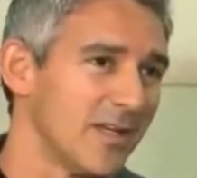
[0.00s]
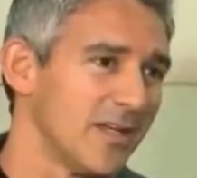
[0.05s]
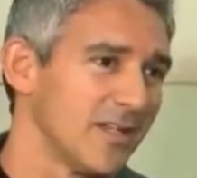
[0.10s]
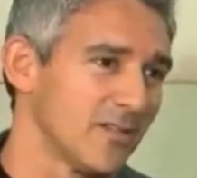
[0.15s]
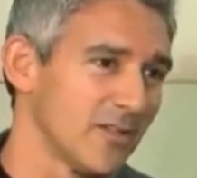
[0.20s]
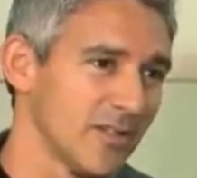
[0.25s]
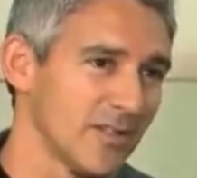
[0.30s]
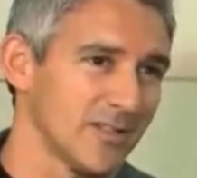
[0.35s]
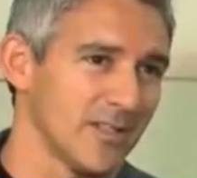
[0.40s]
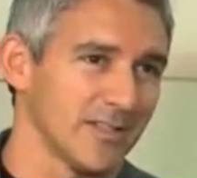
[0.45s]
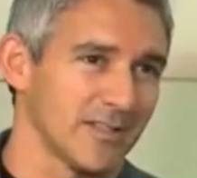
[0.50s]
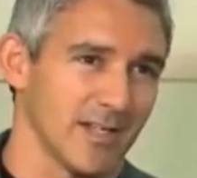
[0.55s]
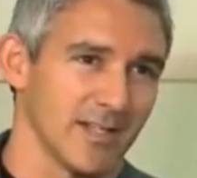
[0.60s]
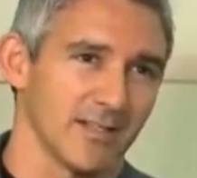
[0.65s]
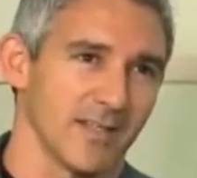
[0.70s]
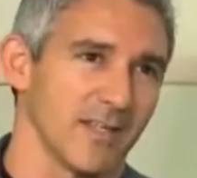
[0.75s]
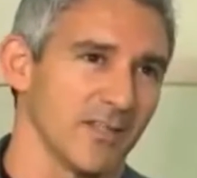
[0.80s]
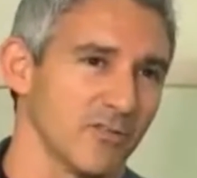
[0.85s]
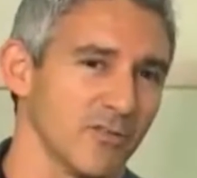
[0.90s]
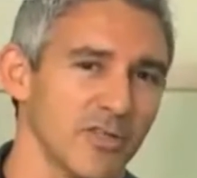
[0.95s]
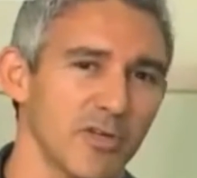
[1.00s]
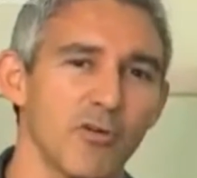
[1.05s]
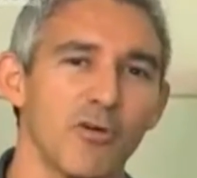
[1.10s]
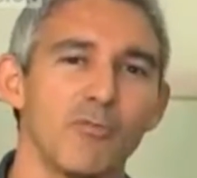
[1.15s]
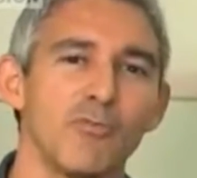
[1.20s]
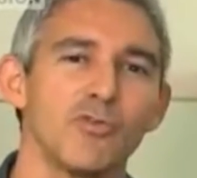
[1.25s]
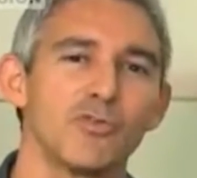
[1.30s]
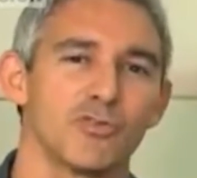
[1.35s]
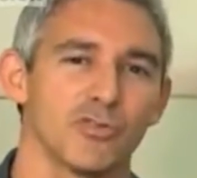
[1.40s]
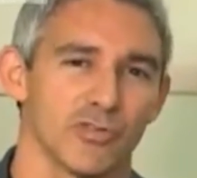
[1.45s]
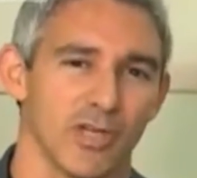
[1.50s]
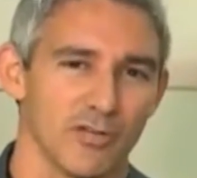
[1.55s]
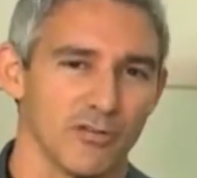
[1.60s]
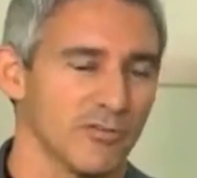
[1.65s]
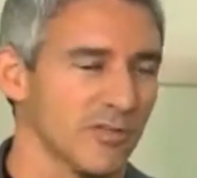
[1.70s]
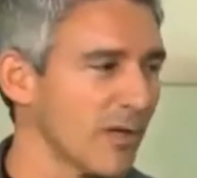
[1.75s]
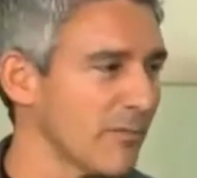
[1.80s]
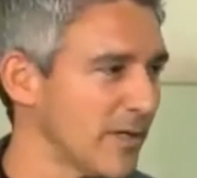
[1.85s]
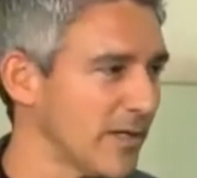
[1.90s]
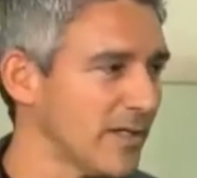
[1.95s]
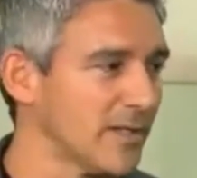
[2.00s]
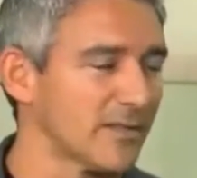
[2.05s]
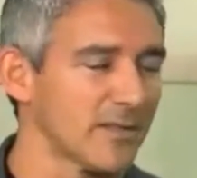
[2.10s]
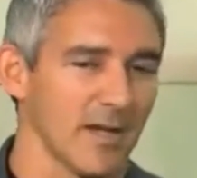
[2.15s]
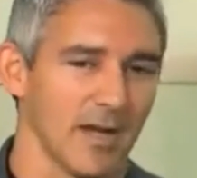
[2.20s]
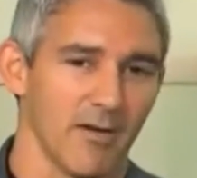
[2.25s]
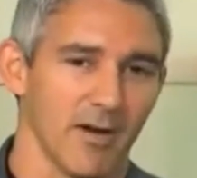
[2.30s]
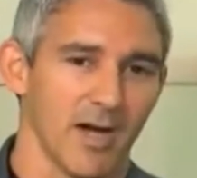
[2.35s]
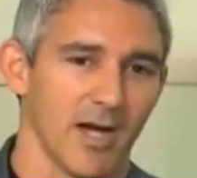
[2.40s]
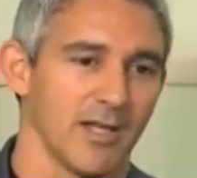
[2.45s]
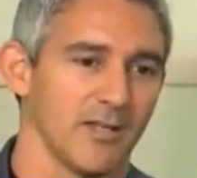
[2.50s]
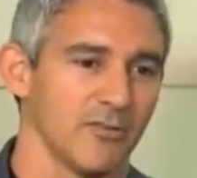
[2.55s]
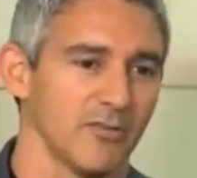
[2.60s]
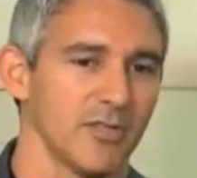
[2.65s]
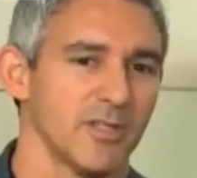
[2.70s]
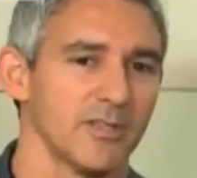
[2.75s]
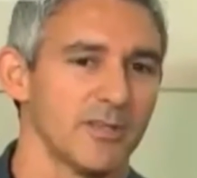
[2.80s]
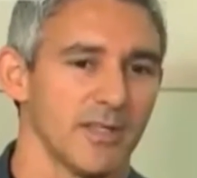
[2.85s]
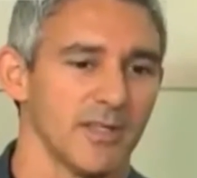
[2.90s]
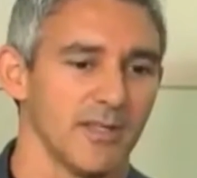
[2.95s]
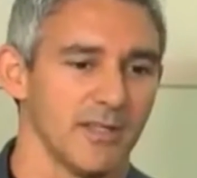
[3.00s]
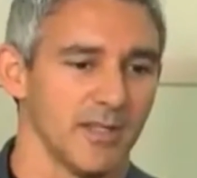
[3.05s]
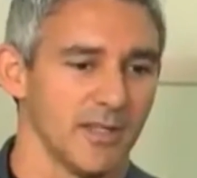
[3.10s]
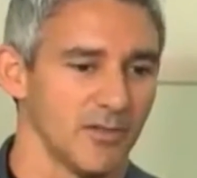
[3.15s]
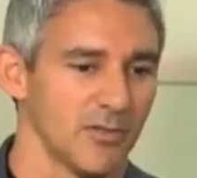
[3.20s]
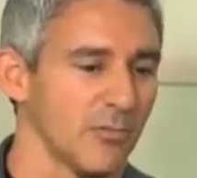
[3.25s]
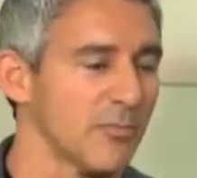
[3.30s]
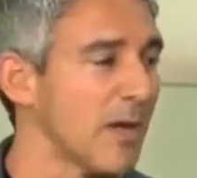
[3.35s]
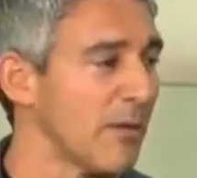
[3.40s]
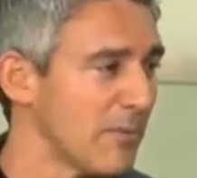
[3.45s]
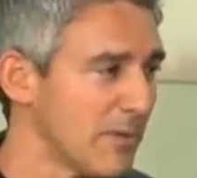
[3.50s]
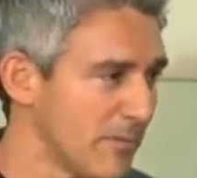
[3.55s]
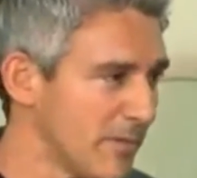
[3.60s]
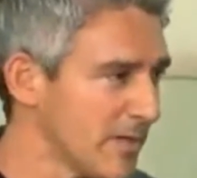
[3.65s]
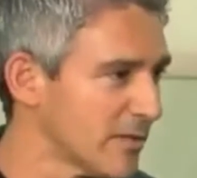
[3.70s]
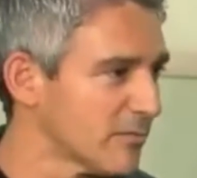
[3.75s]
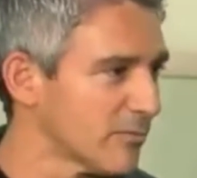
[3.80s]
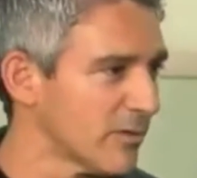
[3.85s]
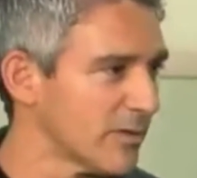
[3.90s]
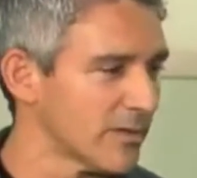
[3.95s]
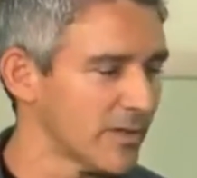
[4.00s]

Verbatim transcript: Entonces, detrás de eso llevo muchos años también trabajando y entendiéndome a mí mismo,